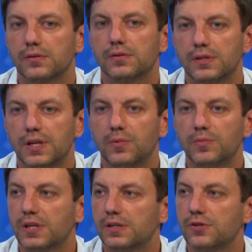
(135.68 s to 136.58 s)

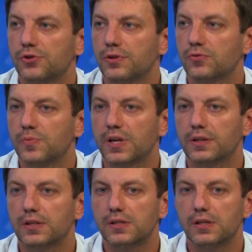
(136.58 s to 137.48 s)
стремимся к снижению
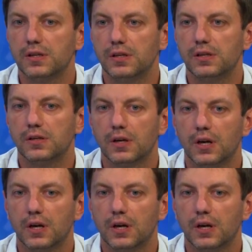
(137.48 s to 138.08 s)
смертности и